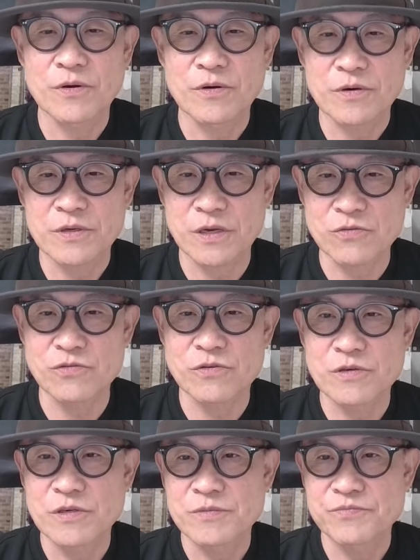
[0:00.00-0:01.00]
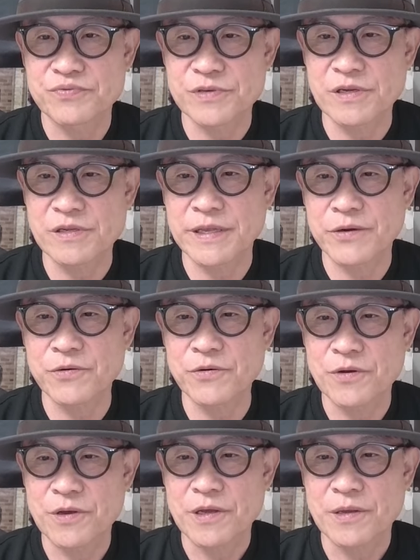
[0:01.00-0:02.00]
어, 결국
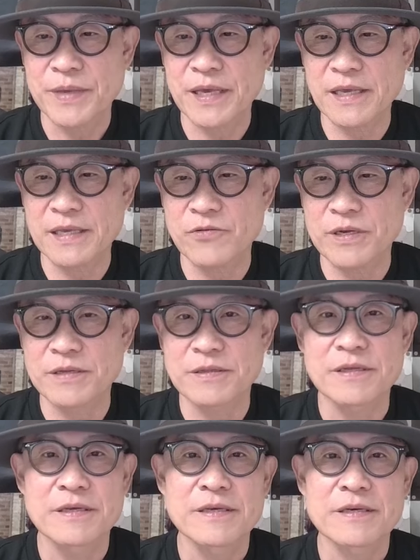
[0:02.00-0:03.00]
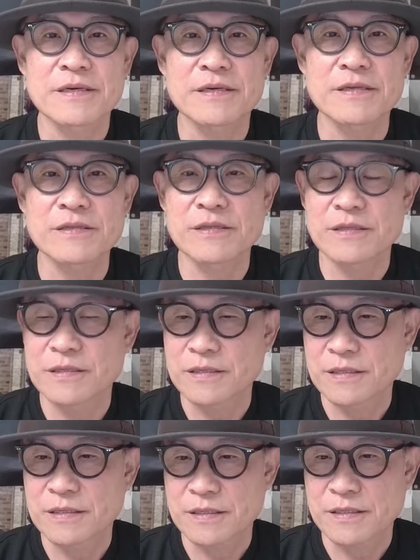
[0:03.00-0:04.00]
부결되고 폐기되는 그런
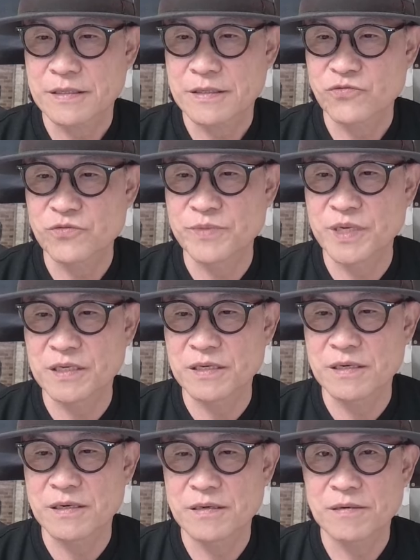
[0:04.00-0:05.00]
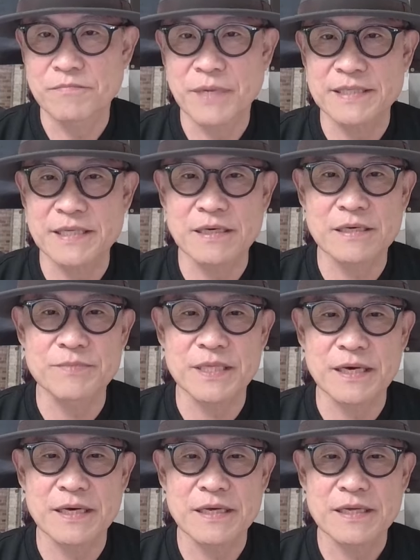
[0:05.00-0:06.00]
어, 운명을 맞이한
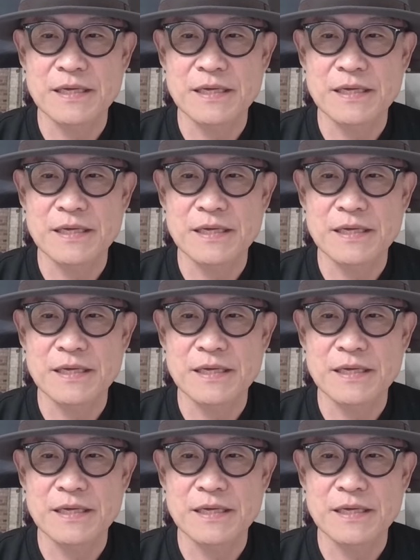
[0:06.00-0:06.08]
겁니다.